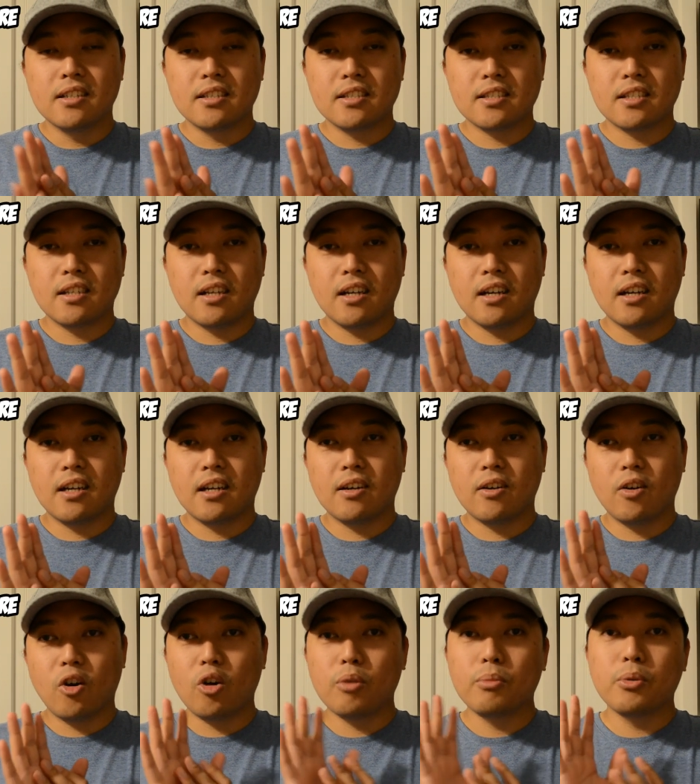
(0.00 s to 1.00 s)
sa
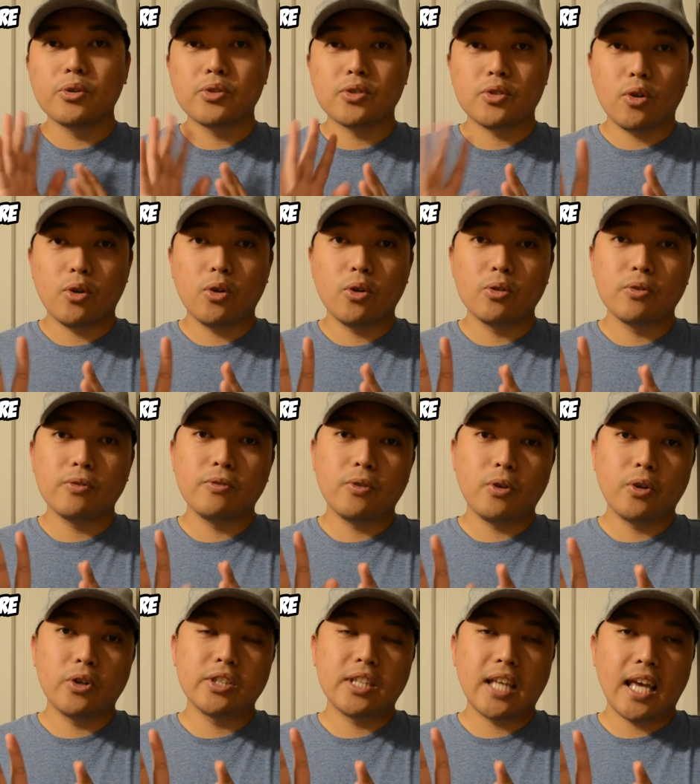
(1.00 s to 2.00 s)
almost all
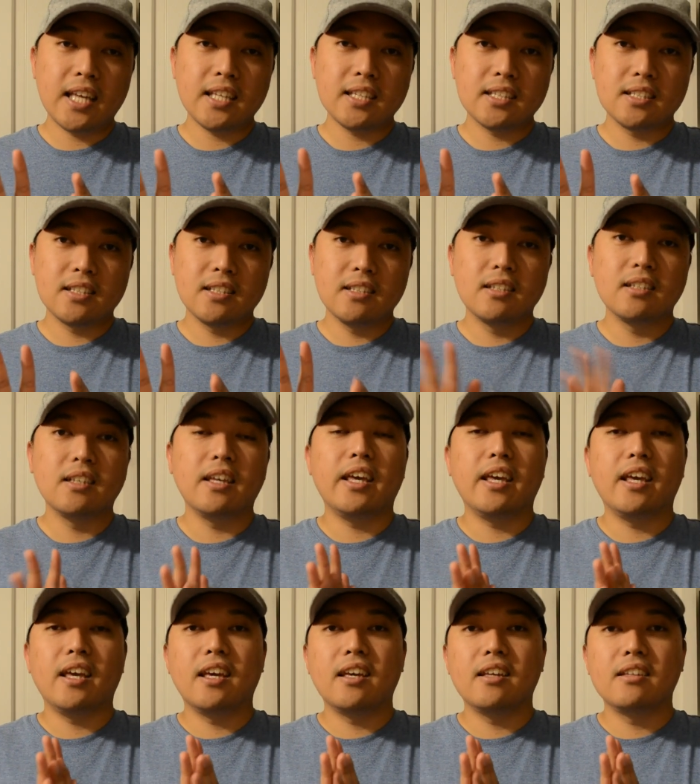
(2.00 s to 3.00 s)
4 tests
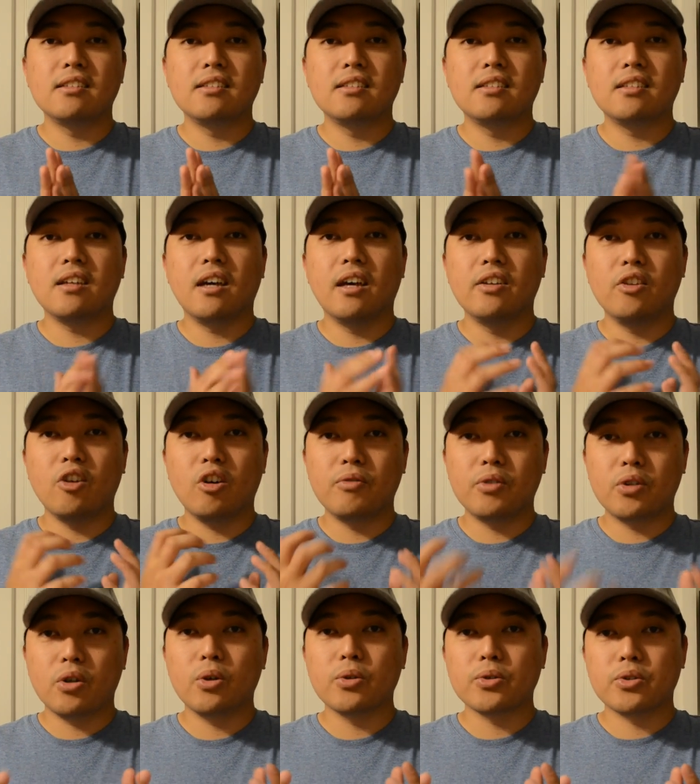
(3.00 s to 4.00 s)
and an
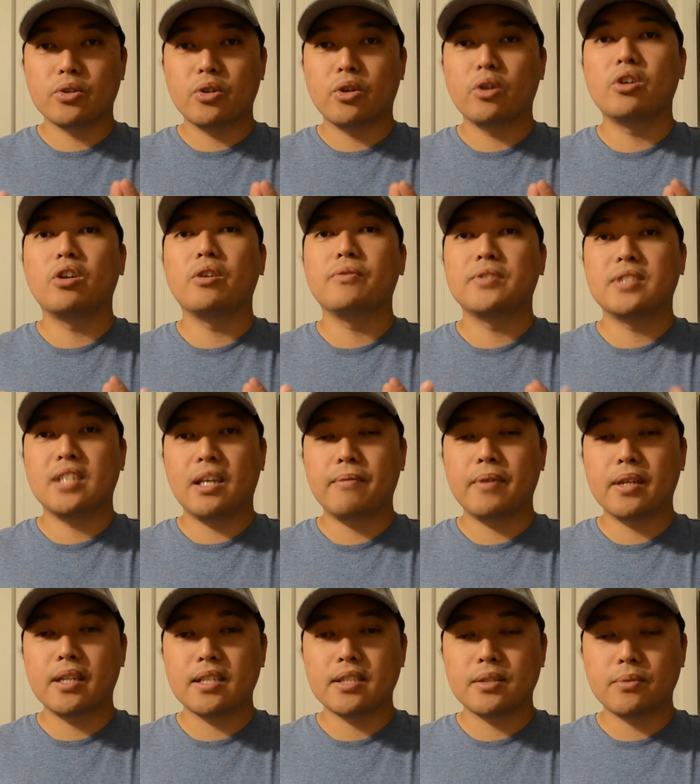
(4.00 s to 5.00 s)
overall score of
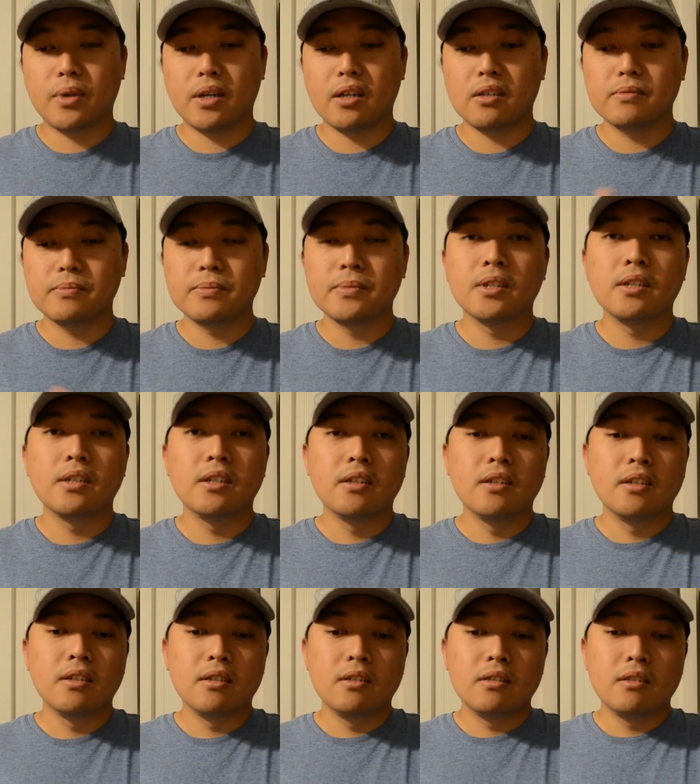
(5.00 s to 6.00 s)
7 as well.
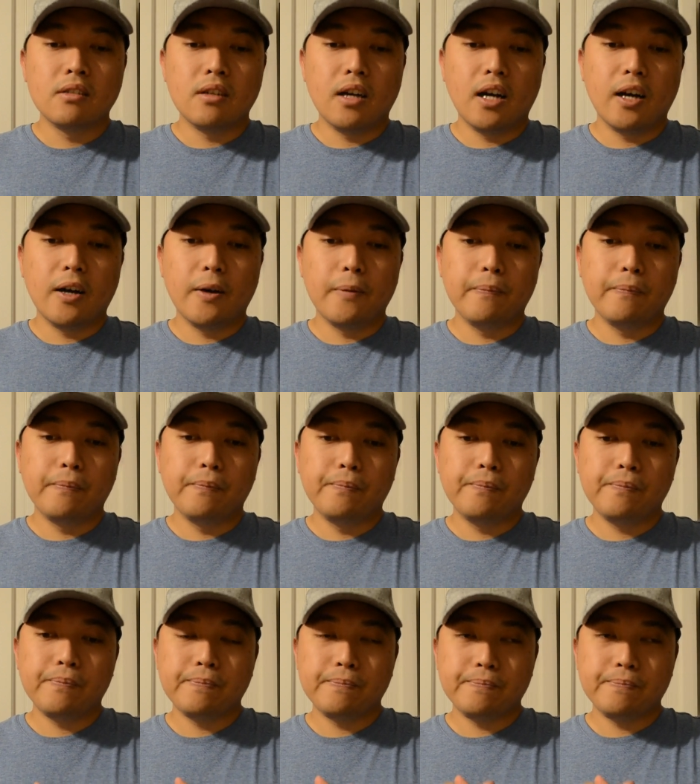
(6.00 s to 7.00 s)
Um,